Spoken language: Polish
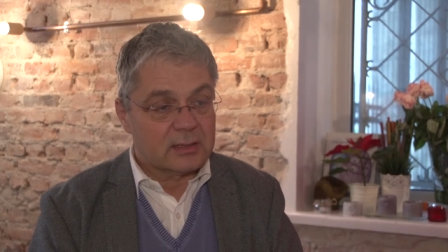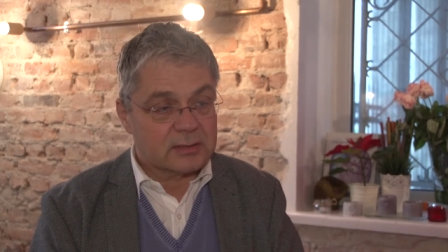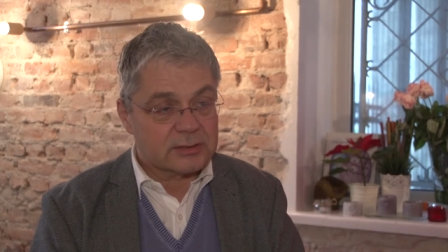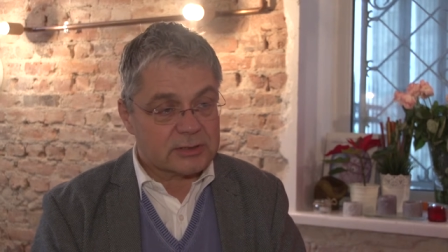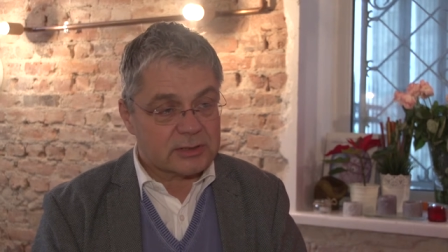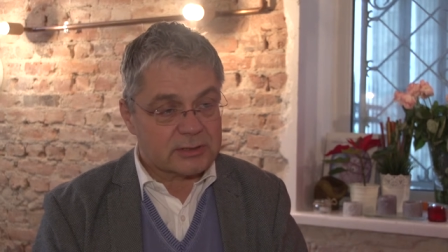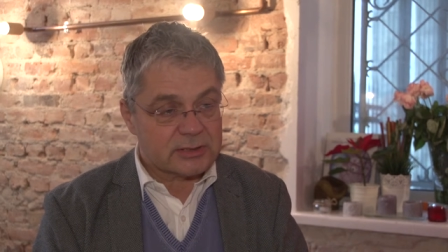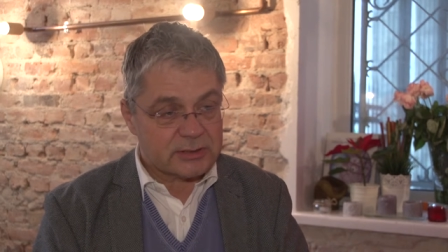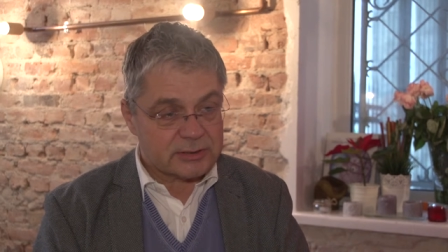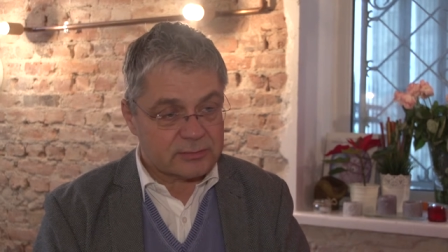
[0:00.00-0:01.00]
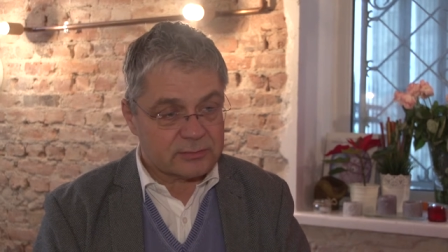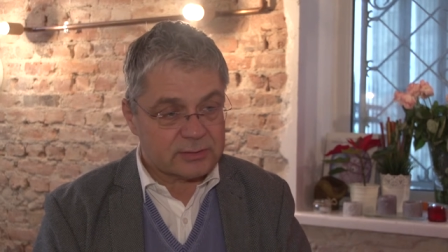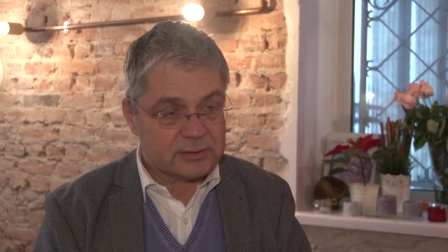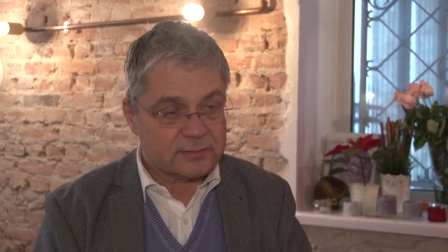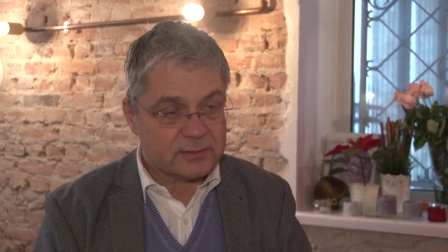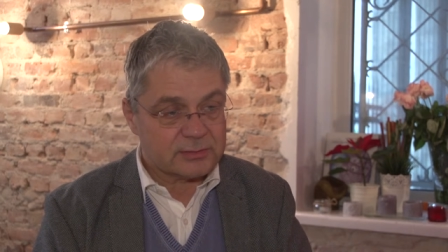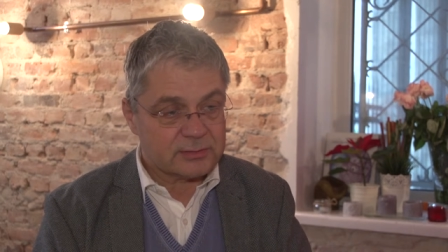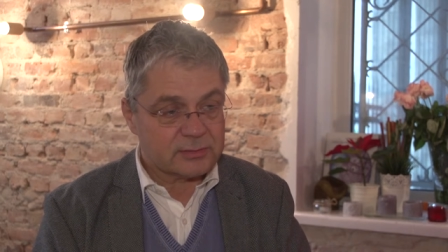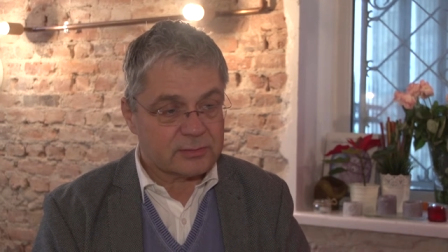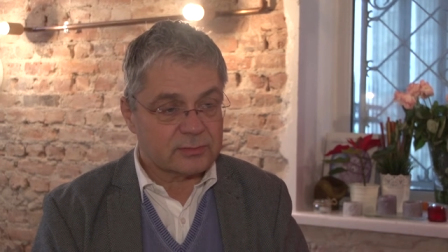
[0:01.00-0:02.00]
e, że częściej do tych
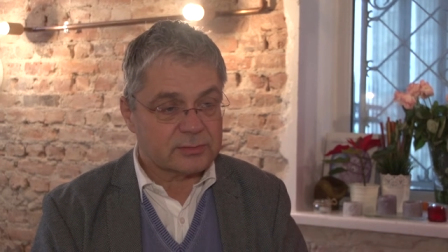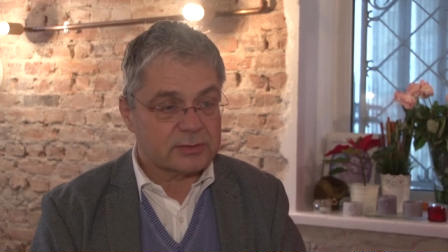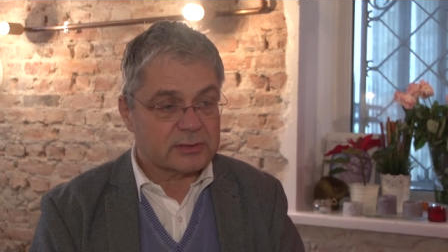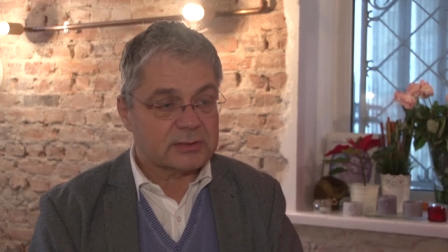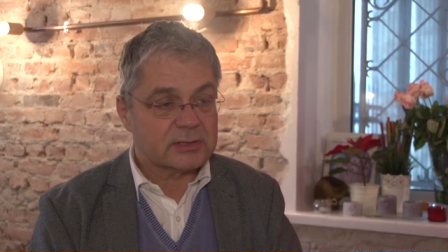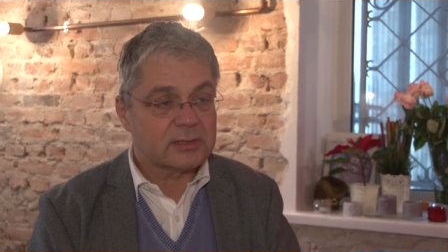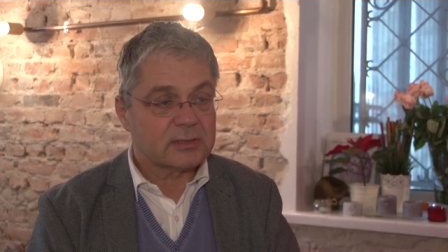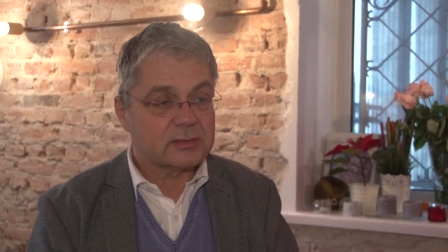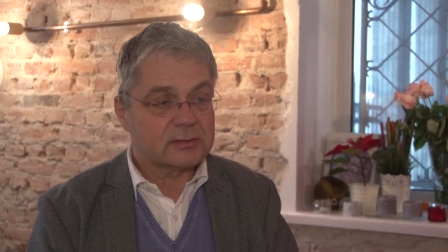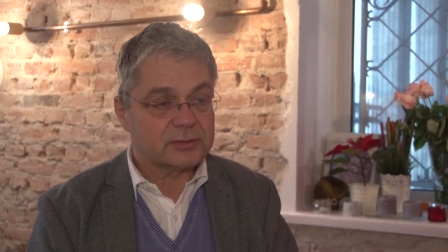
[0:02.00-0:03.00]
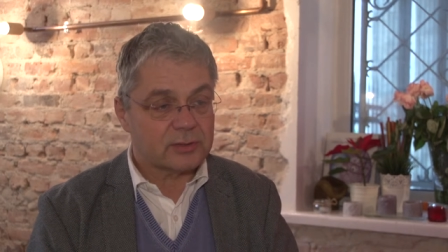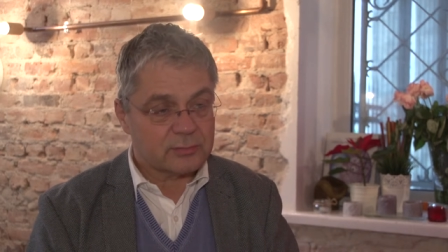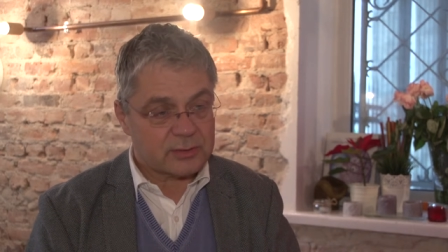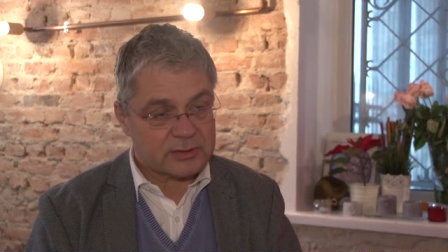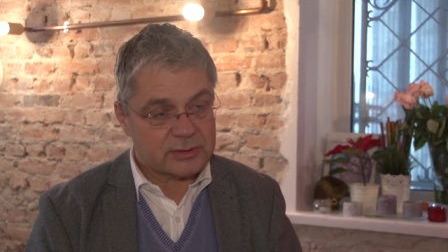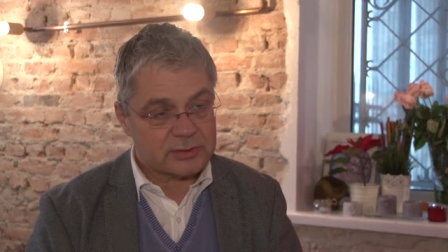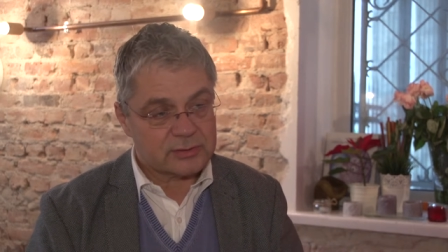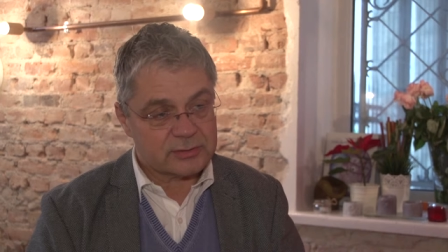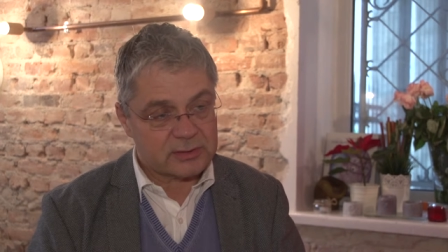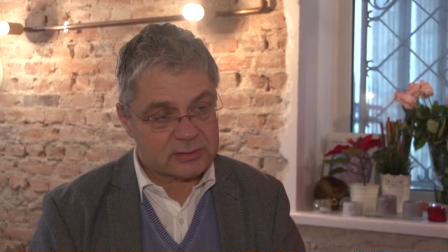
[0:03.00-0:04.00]
infekcji dochodzi, jest e, ciągła
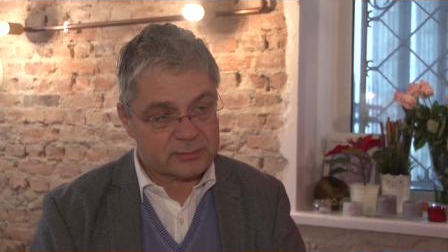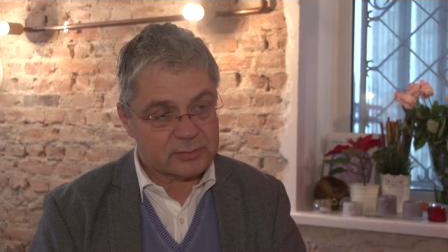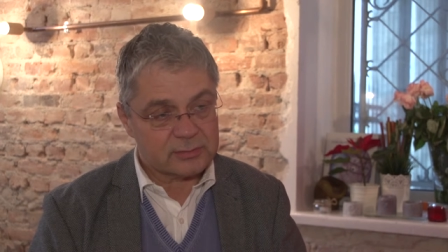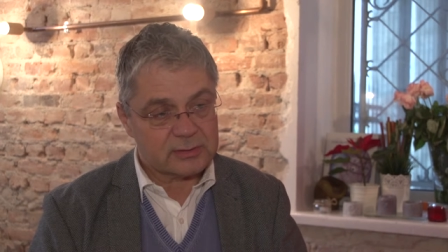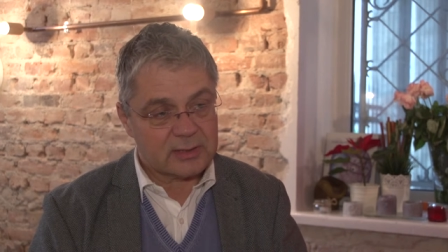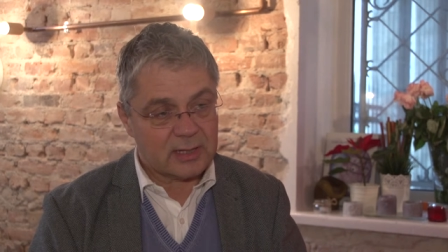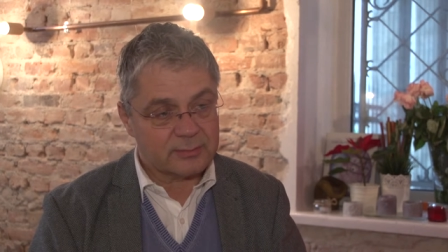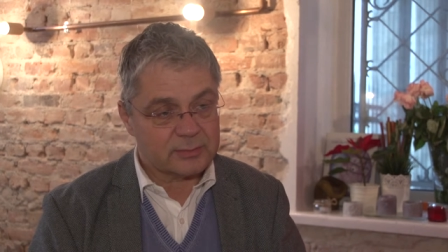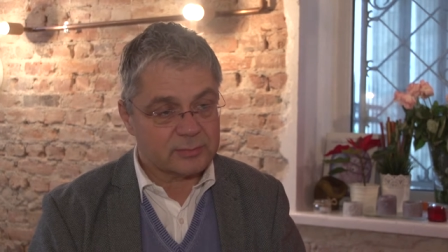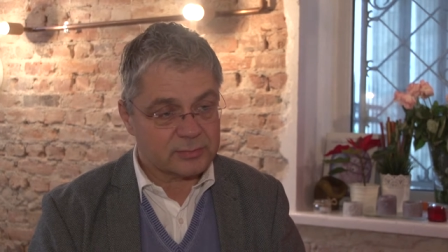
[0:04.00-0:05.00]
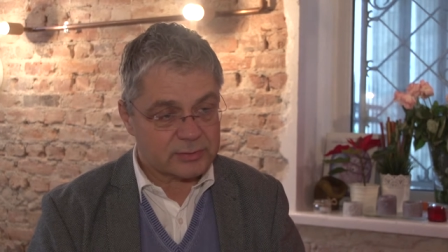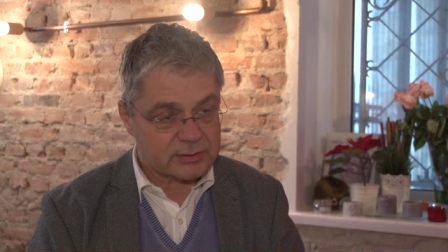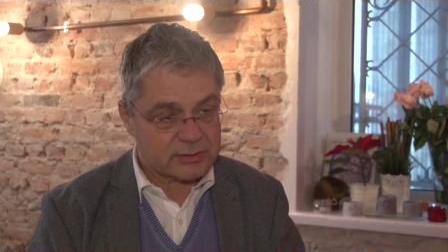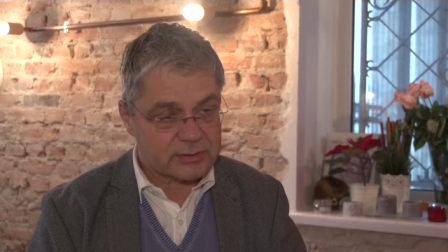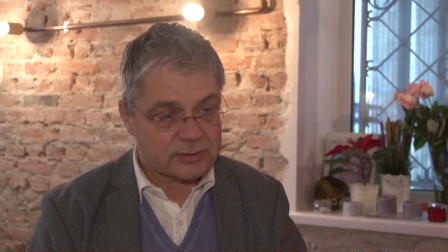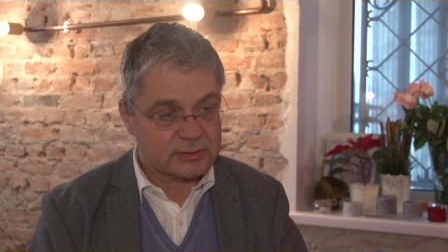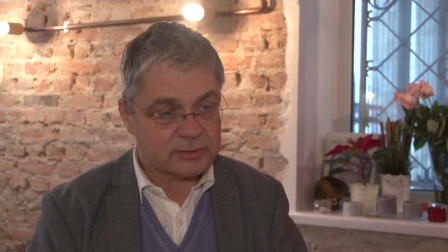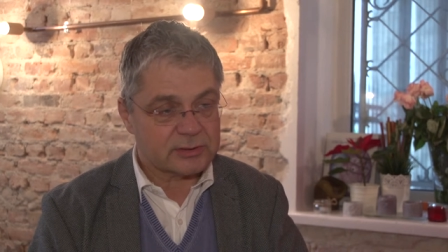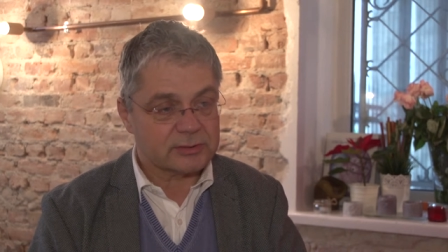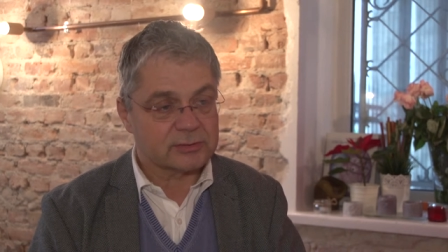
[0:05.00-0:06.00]
styczność z antybiotykami bądź też
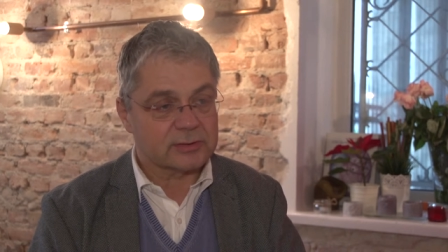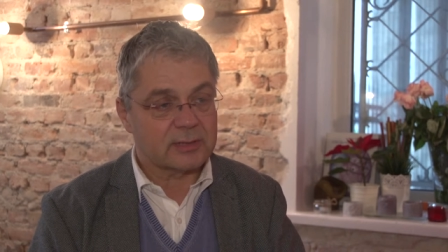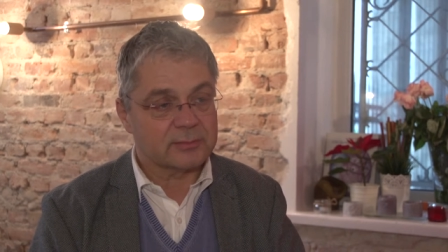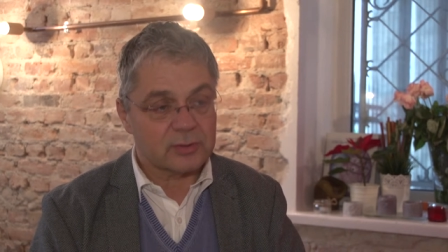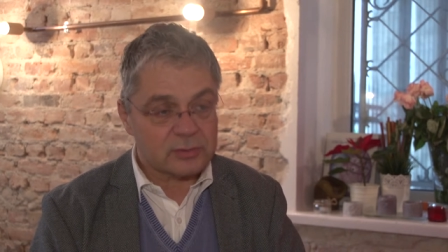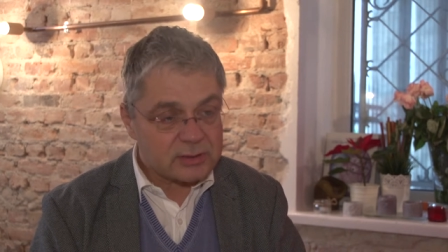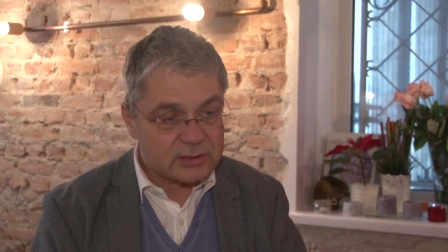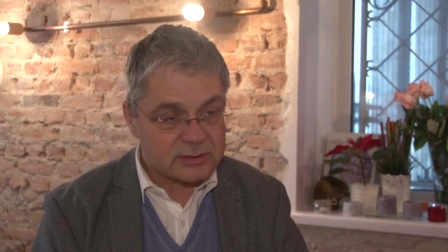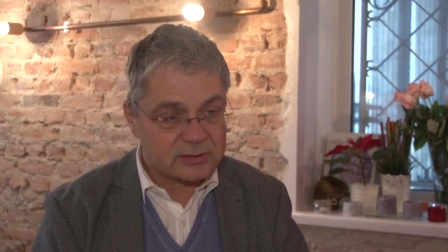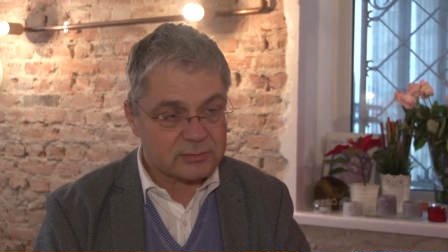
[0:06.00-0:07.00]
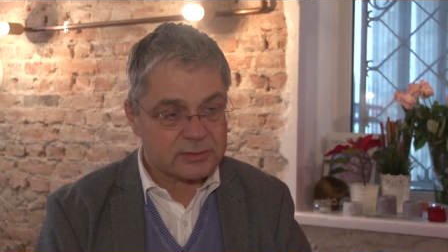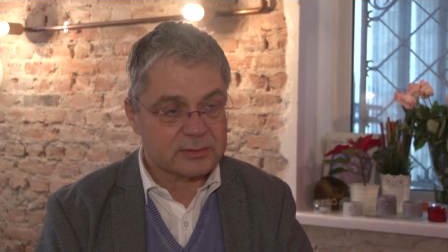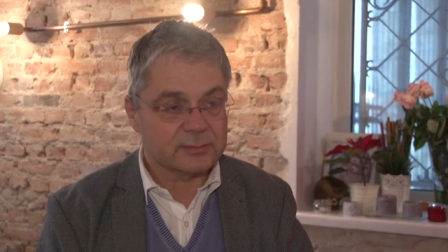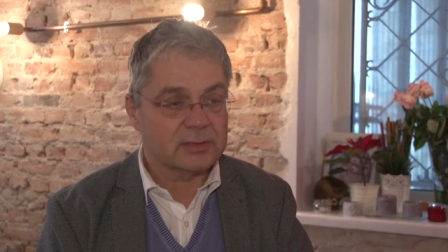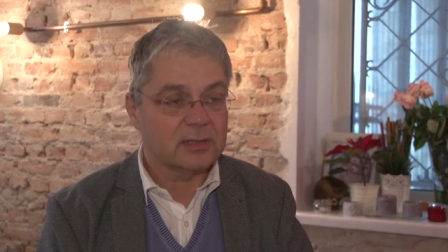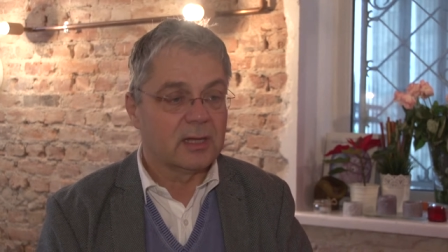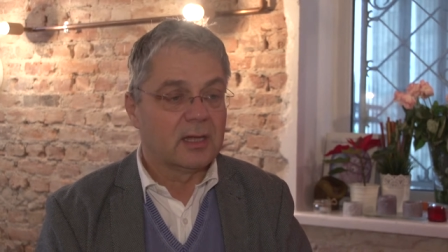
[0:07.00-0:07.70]
ze środkami odkażającymi,